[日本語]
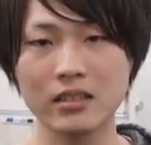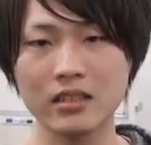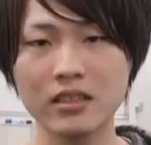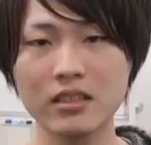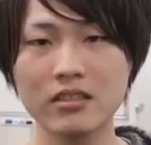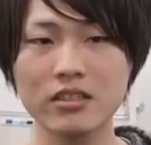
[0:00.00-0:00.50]

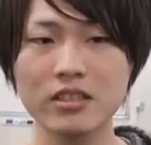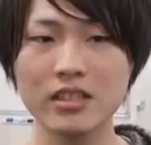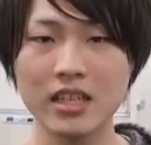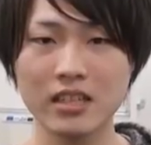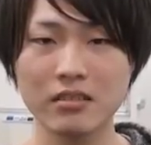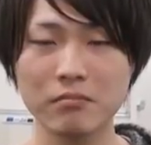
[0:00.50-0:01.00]
帰宅し
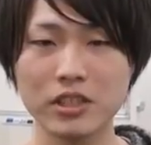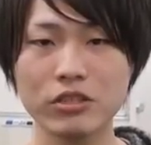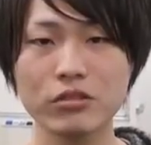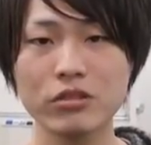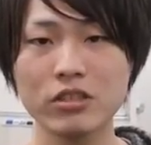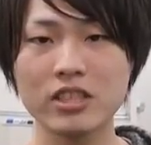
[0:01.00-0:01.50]
て、まあ、
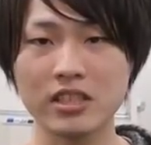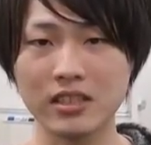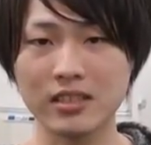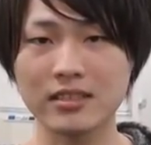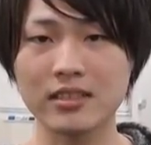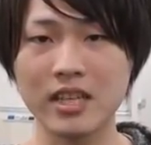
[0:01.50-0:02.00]
19時
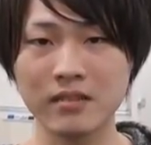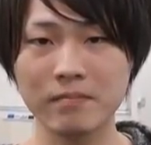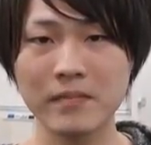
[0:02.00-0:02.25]
ですね